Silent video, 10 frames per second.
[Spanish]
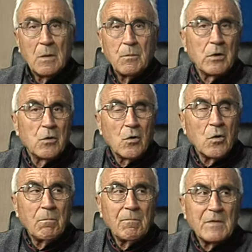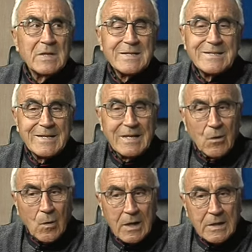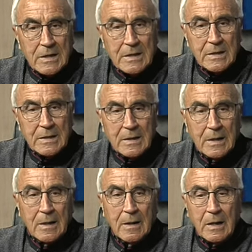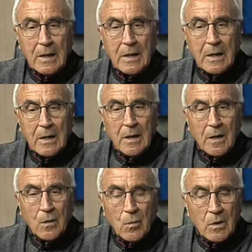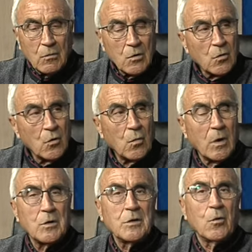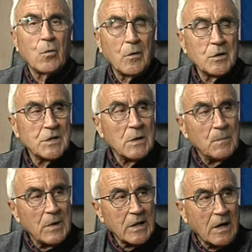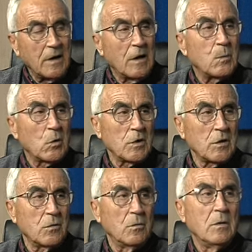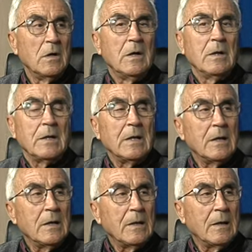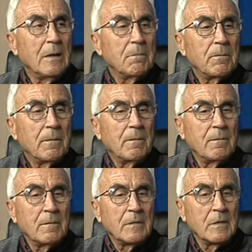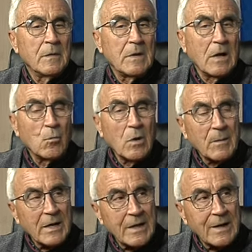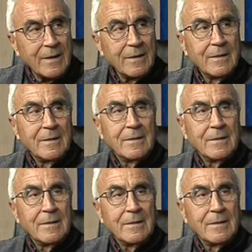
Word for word: pero luego, si no hay eh, una unión con los jugadores y los jugadores se implican en el proyecto y mm, de alguna manera